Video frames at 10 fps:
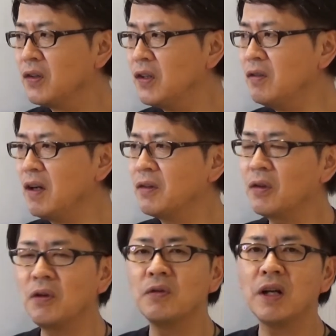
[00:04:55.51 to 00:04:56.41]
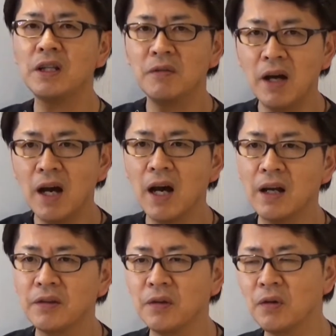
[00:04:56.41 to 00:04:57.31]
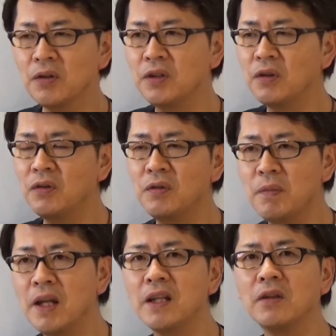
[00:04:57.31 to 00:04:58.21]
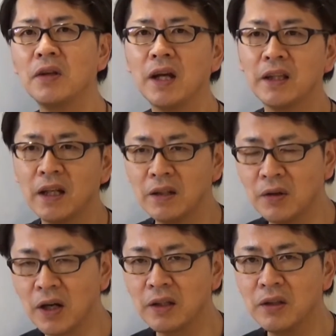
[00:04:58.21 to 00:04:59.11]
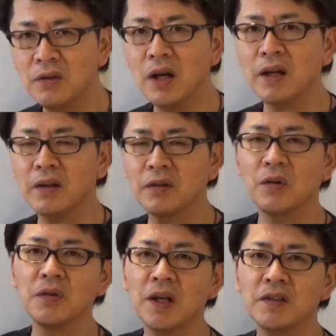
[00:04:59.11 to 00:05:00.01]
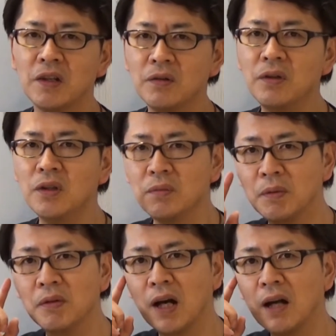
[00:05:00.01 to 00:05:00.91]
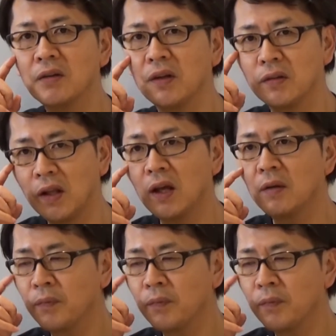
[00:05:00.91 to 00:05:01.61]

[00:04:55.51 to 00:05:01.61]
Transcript: 実はその裏にはそこによるメリットであったりとかっていうのが存在してるっていう部分があるんですね。